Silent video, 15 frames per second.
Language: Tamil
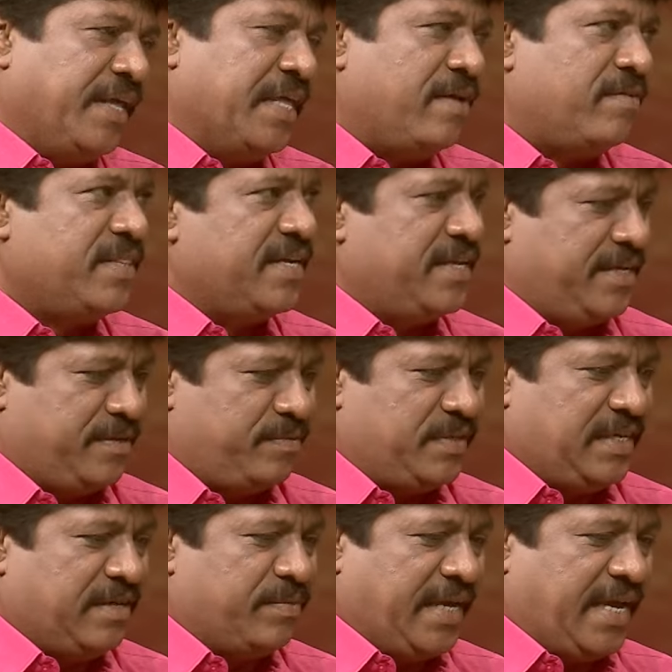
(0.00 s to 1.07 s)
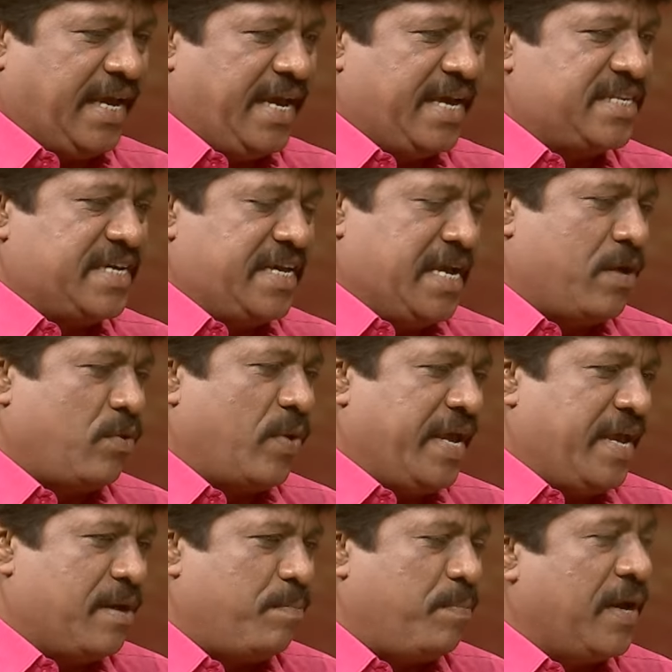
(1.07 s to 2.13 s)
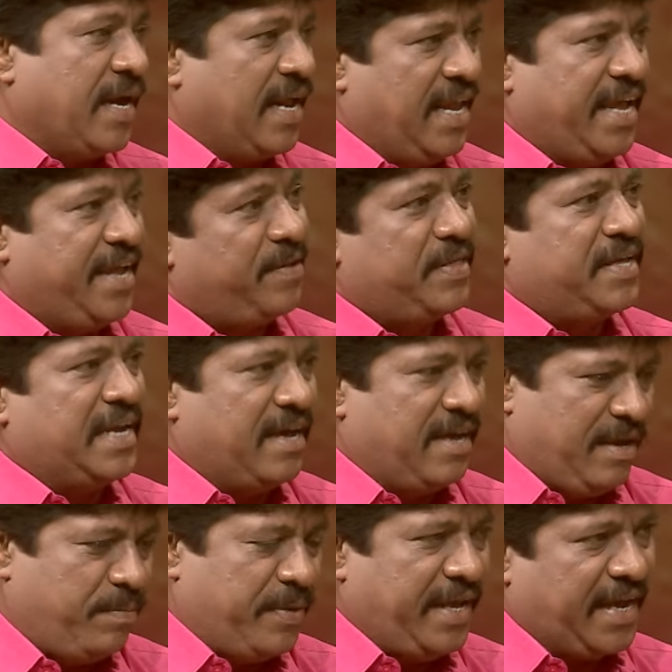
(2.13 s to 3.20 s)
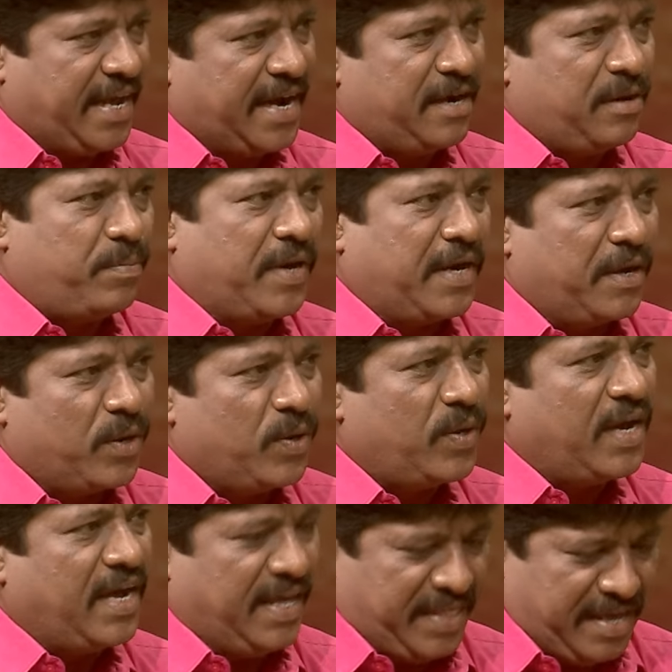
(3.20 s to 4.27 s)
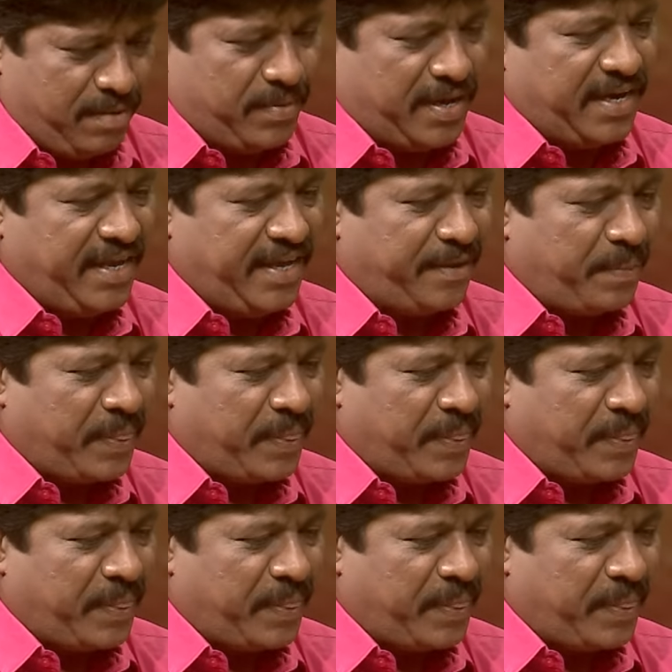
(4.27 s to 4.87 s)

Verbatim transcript: அதாவது இந்த கேஜி ஐயாவுடைய பாடலை நான் எப்படி கேட்டு பாடினனோ அதே மாதிரி